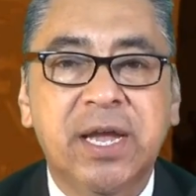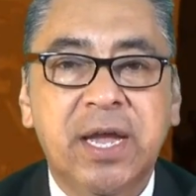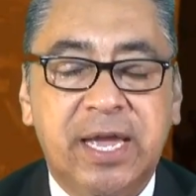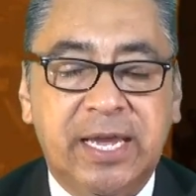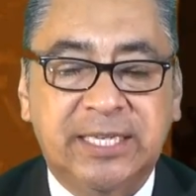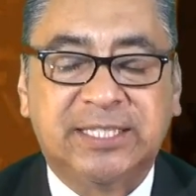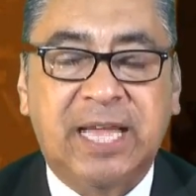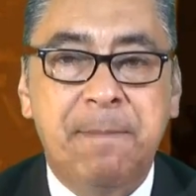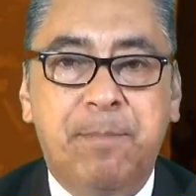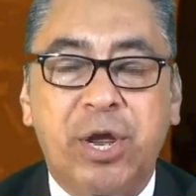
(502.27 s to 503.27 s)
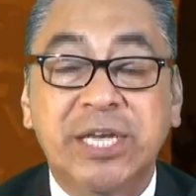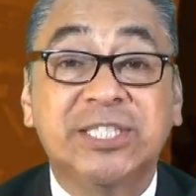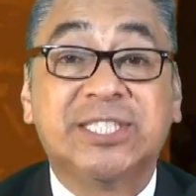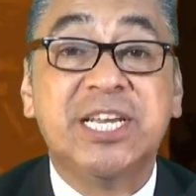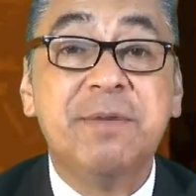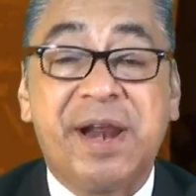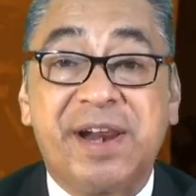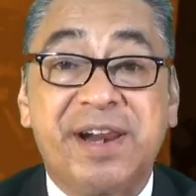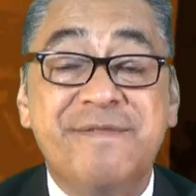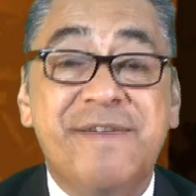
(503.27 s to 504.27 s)
eh, están por encima,
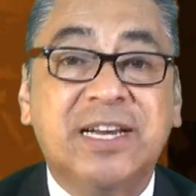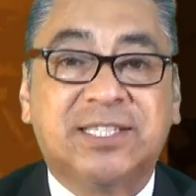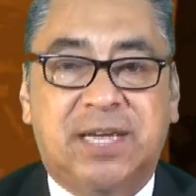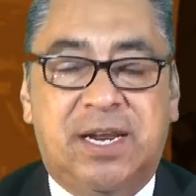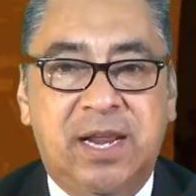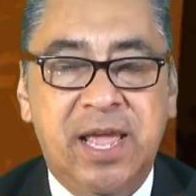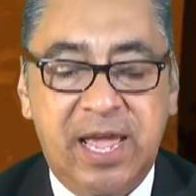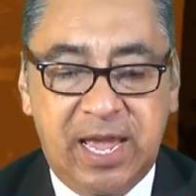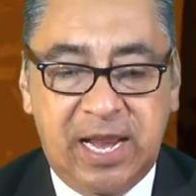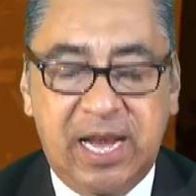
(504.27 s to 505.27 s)
rebasan eh,